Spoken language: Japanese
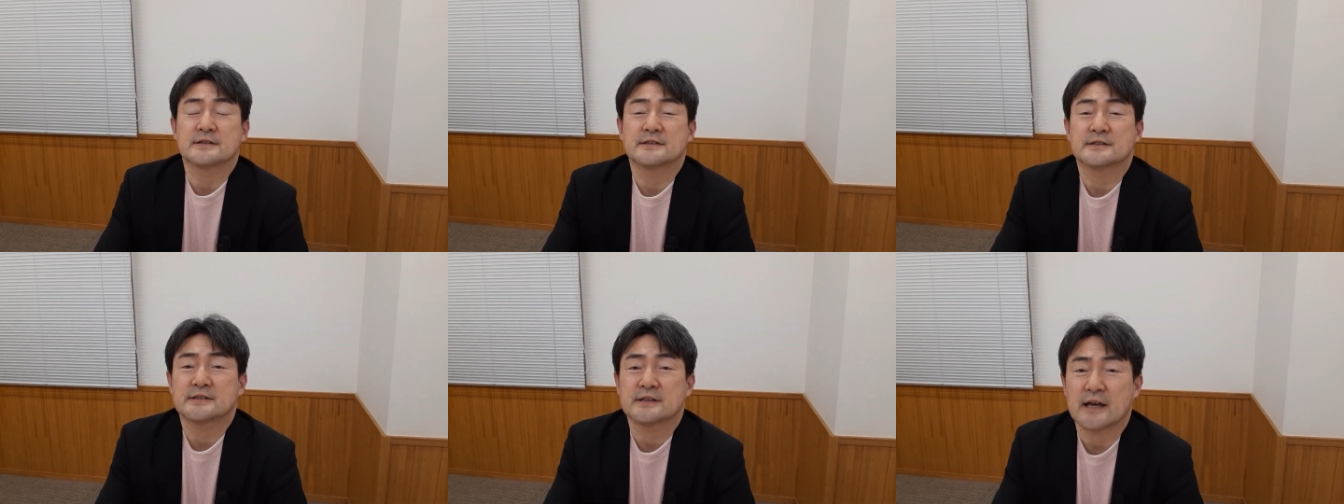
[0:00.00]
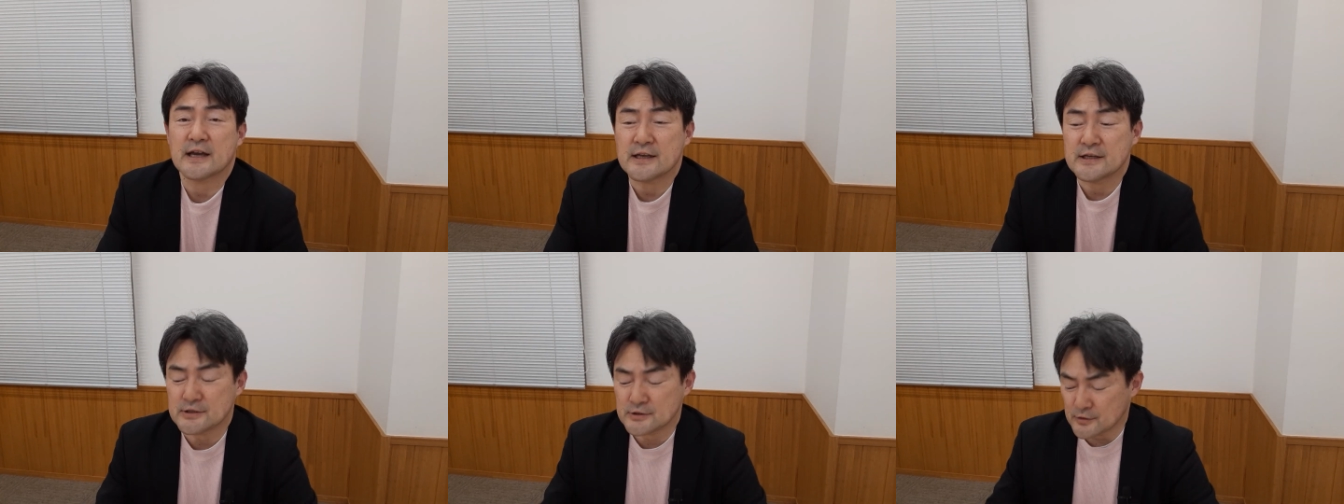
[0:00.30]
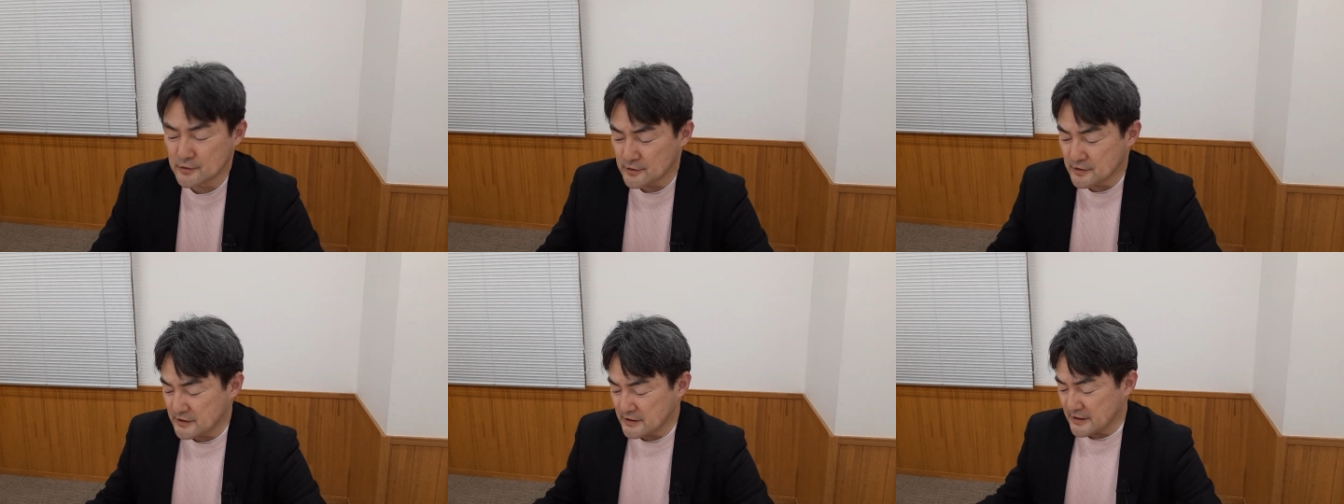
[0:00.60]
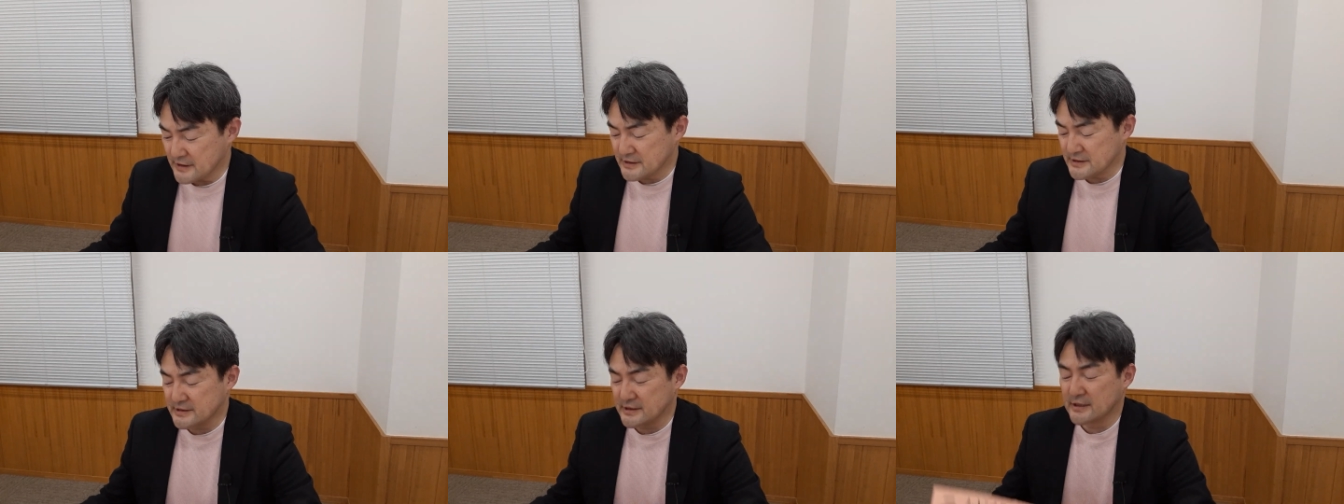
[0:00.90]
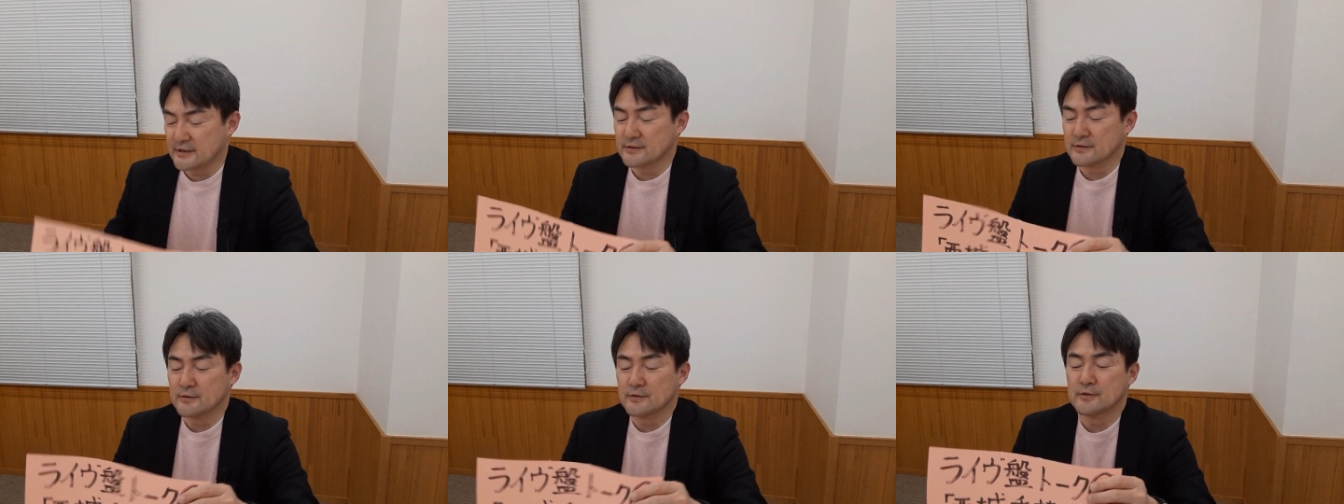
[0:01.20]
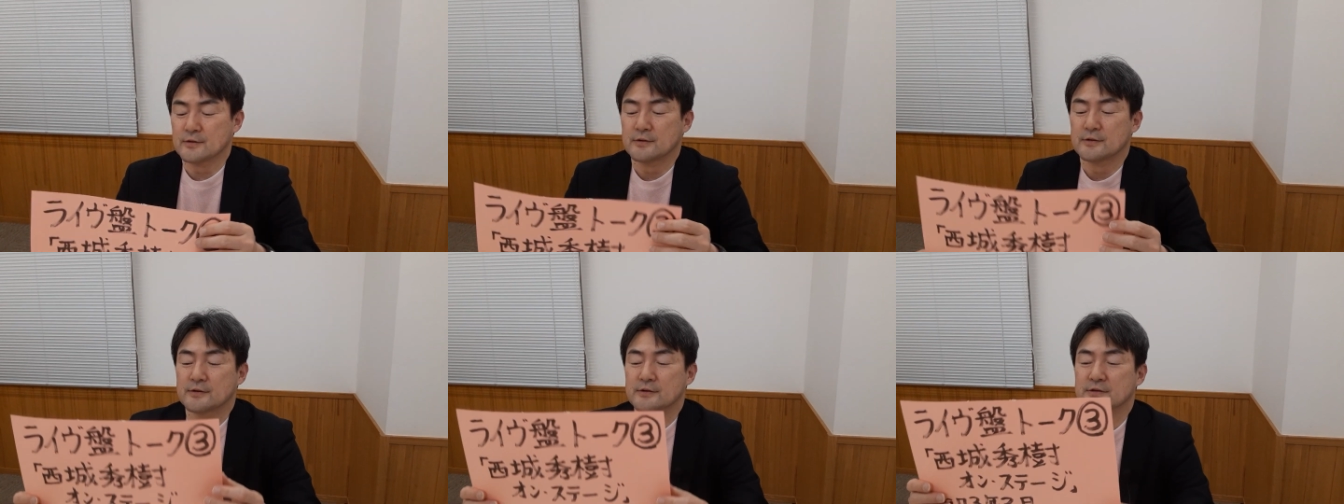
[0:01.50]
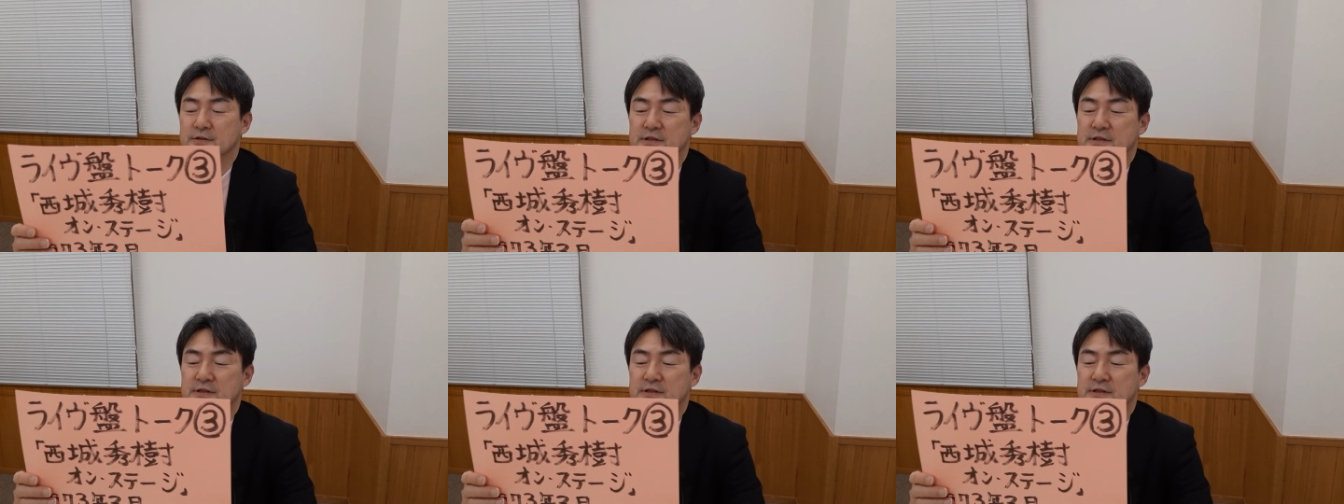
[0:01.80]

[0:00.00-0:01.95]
西城秀樹さんの